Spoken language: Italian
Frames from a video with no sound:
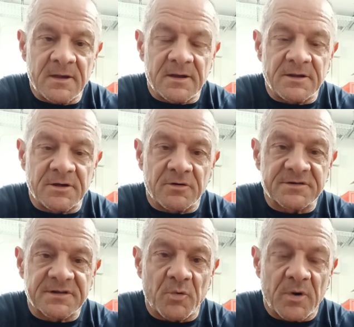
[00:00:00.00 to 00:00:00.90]
e di
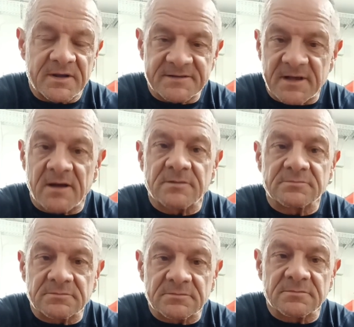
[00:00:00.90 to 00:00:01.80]
conseguenza
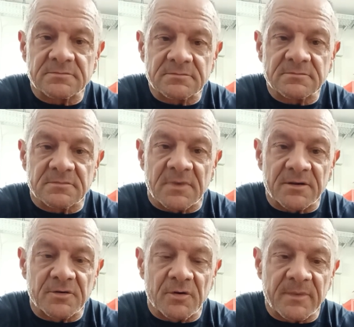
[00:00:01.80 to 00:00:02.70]

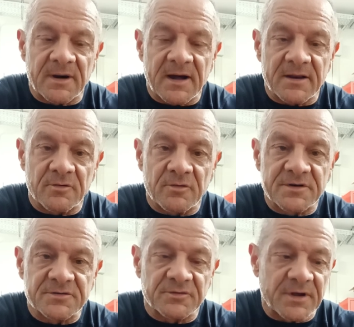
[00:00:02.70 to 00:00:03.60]
hanno magari un
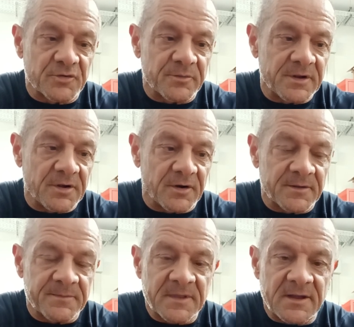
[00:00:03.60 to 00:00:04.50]
risultato migliore